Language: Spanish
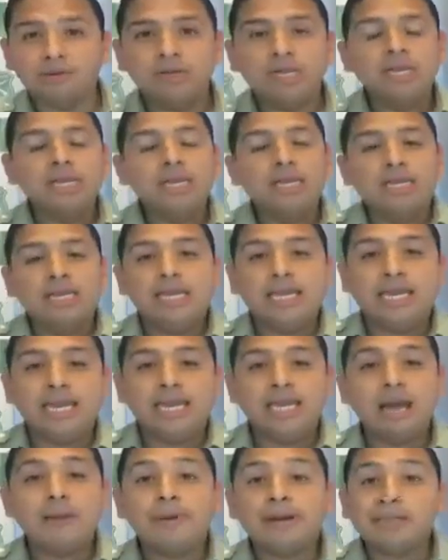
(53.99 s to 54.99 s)
y que ya a
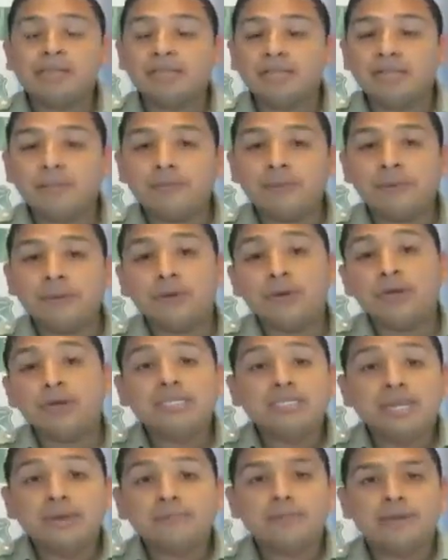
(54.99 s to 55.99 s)
partir del 1 de diciembre
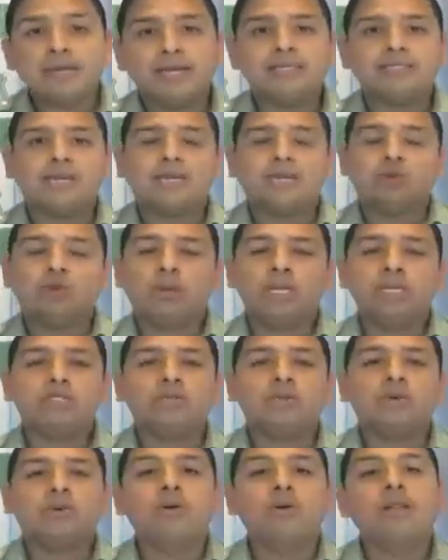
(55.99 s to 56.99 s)
se actualizó la
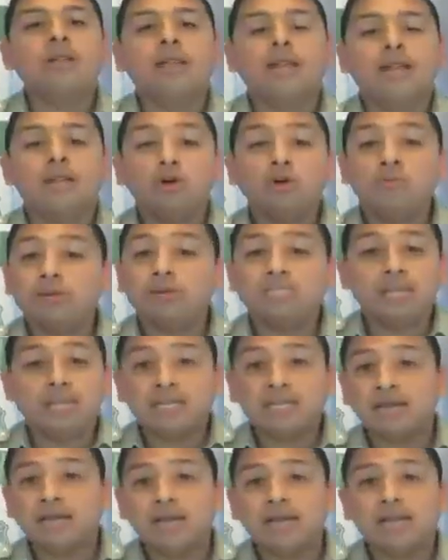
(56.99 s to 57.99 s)
norma sanitaria que
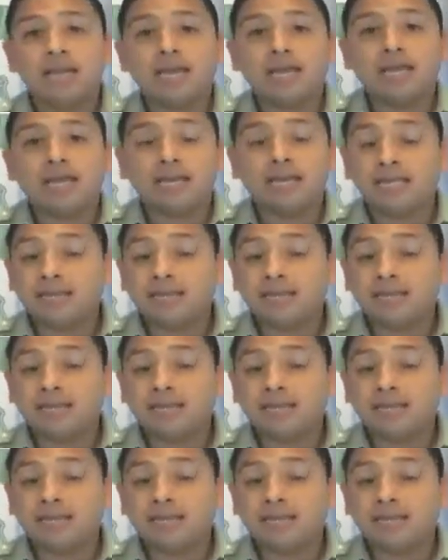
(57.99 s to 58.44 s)
restringe